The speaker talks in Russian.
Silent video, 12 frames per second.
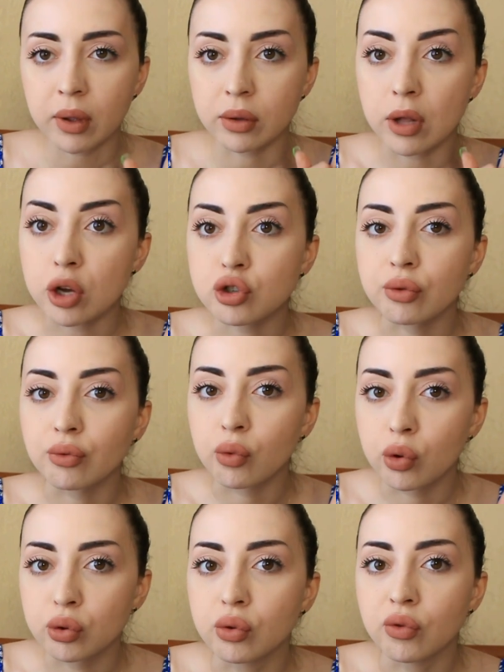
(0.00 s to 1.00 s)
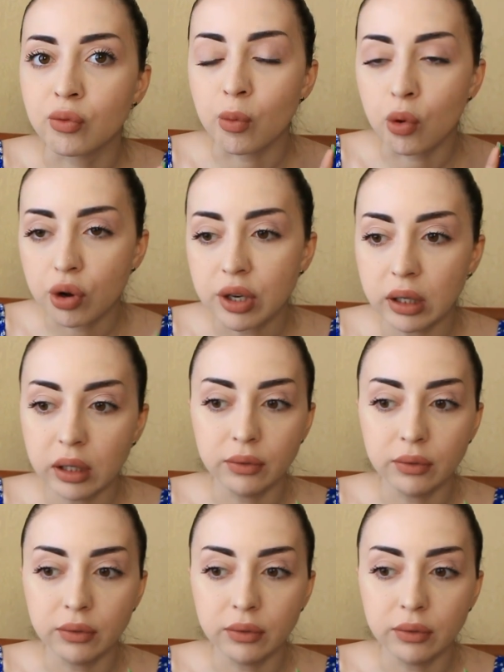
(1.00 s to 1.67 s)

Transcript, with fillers: даже воду в море